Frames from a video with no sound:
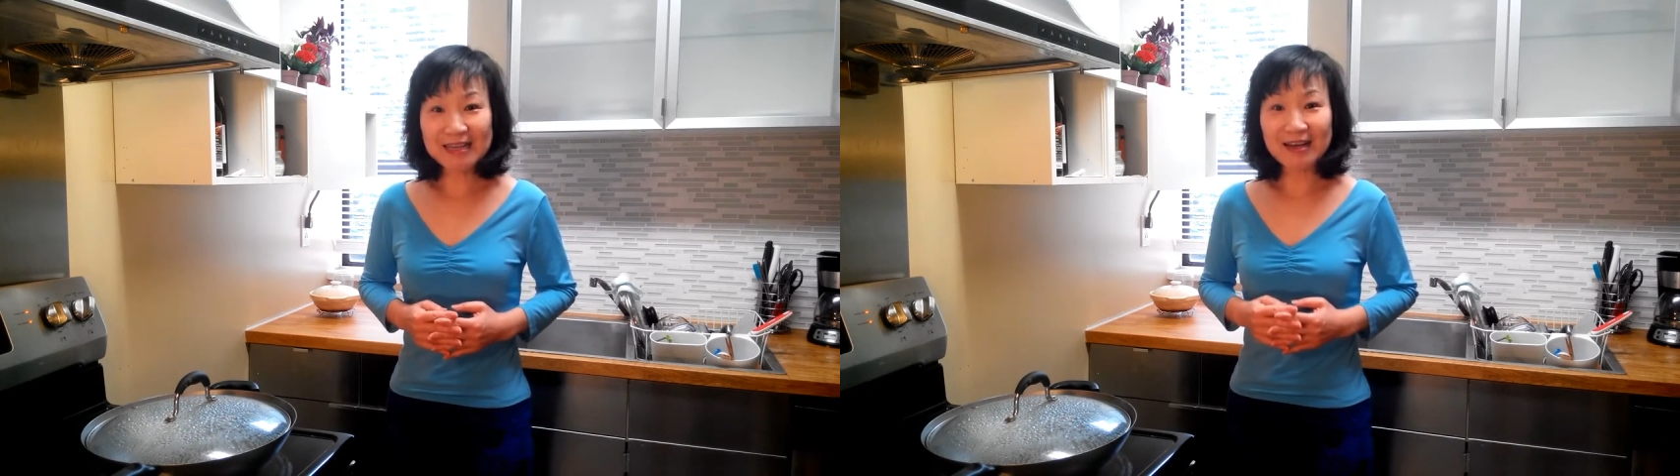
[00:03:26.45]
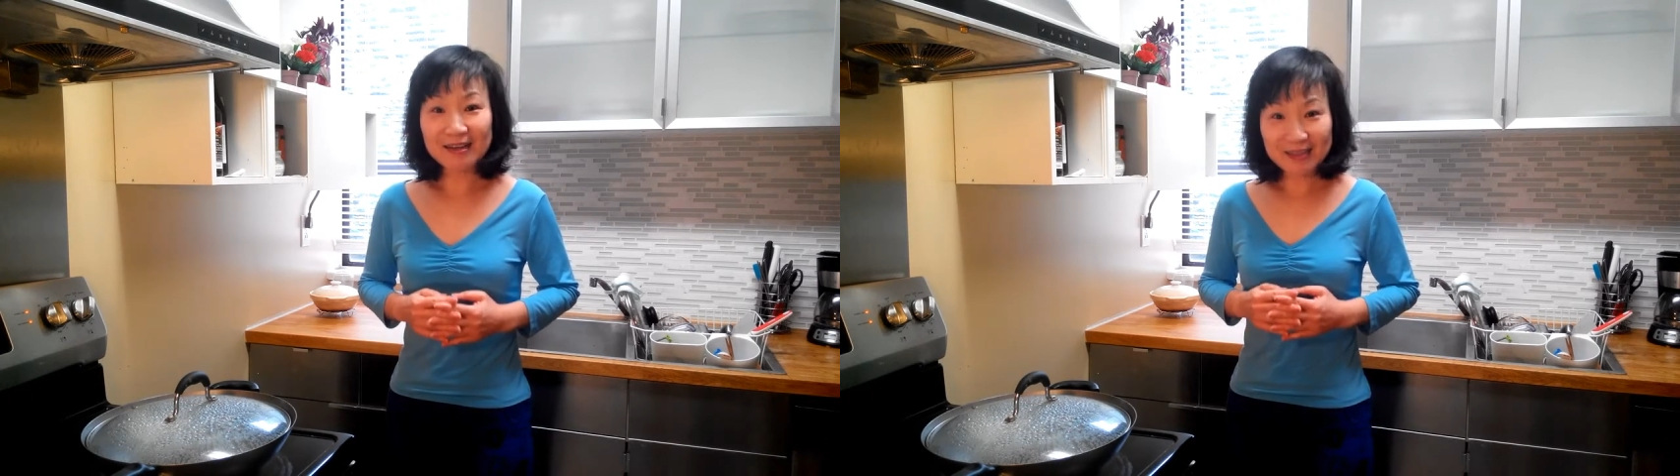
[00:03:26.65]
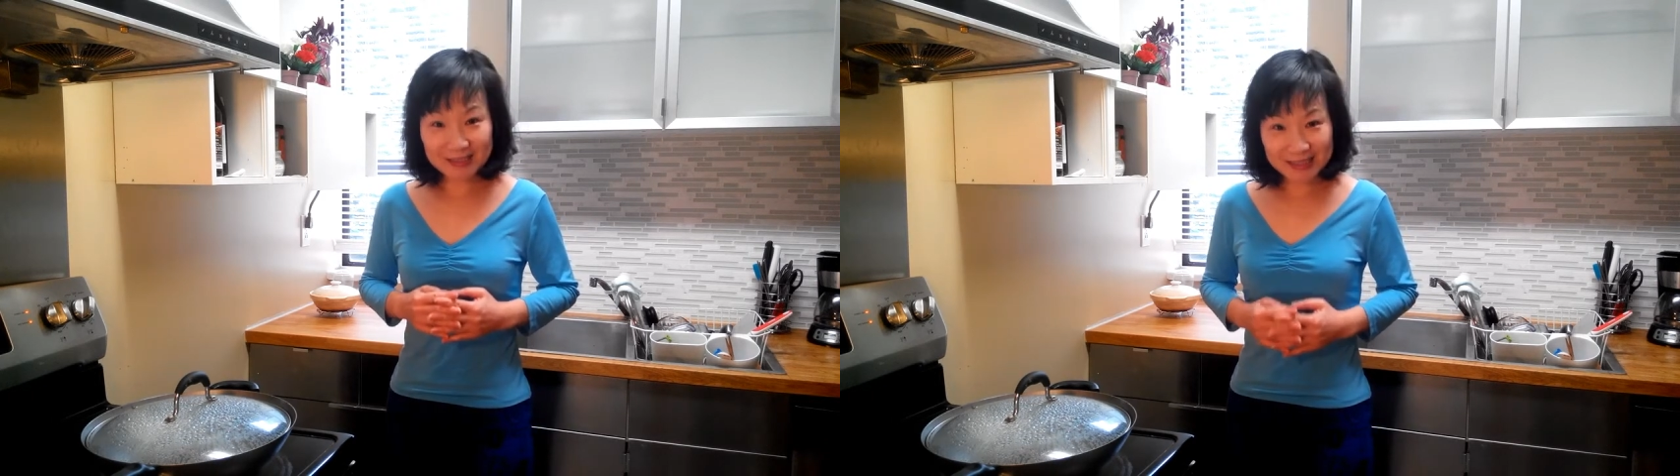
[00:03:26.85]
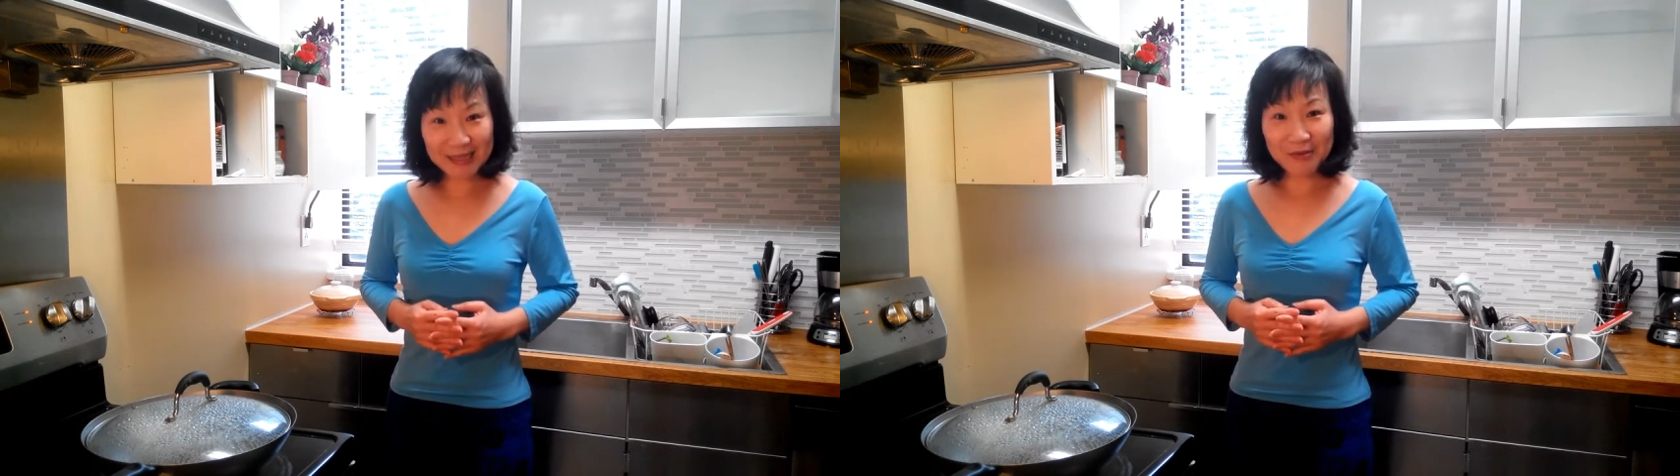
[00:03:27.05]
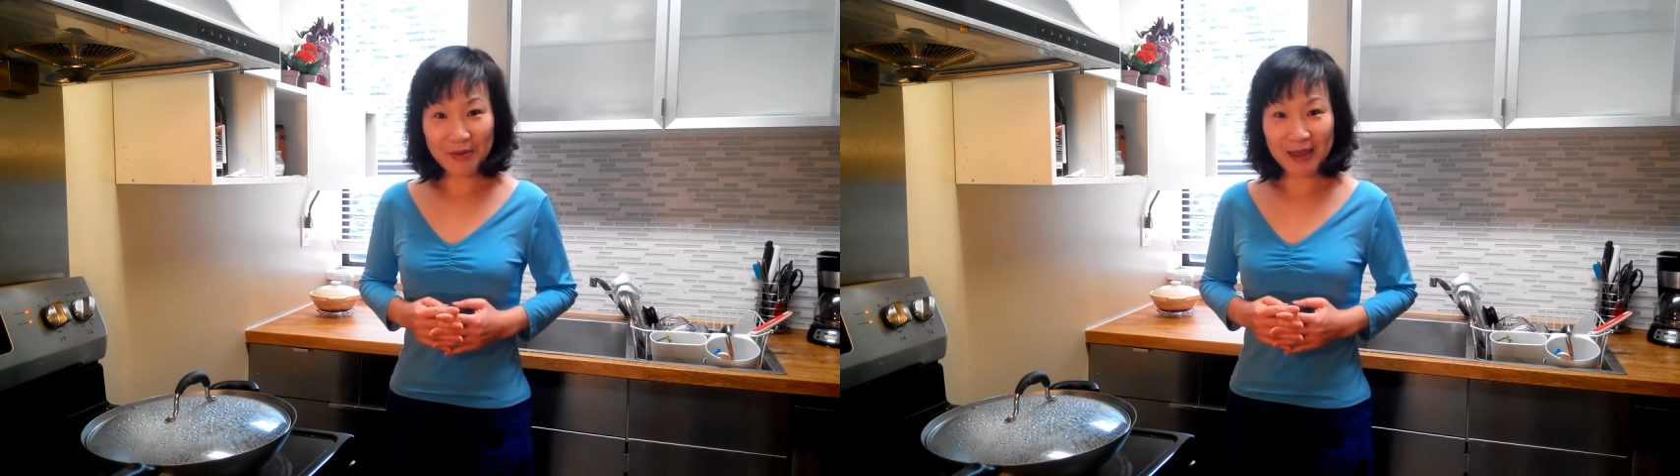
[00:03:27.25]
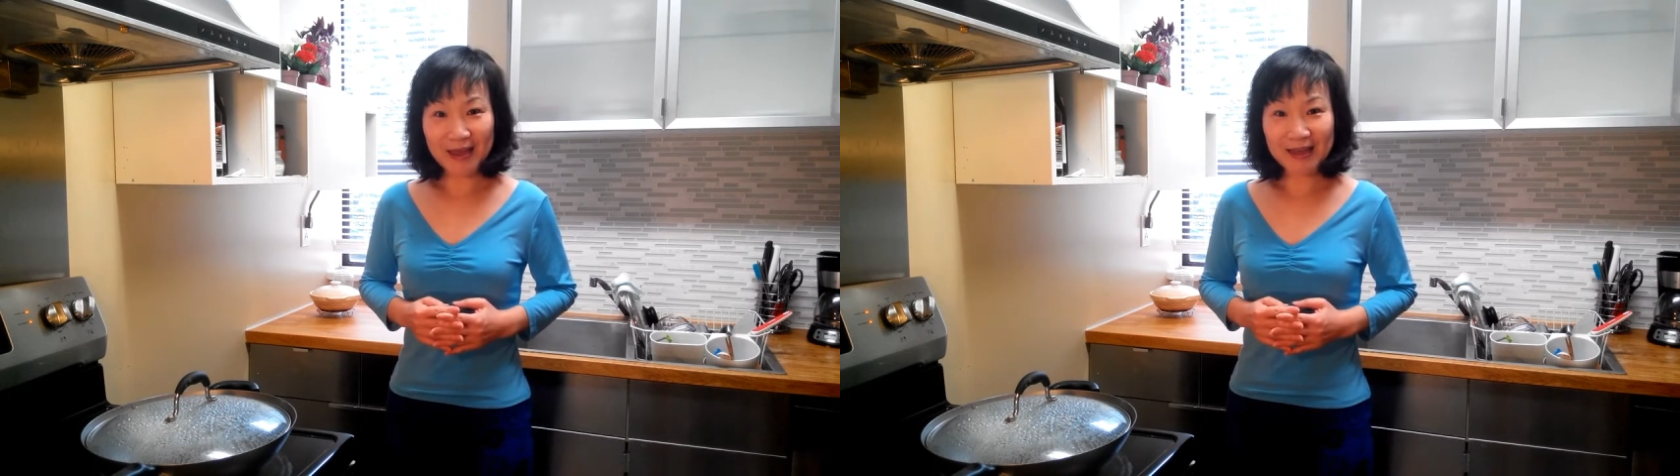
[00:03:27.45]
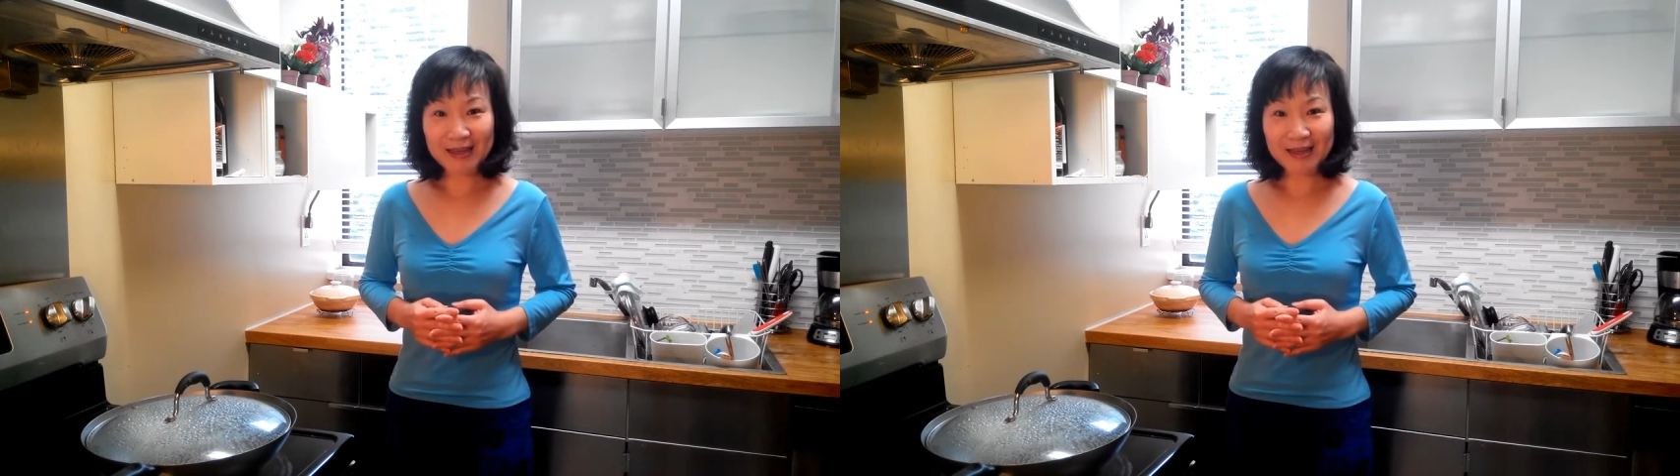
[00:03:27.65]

赞和订阅。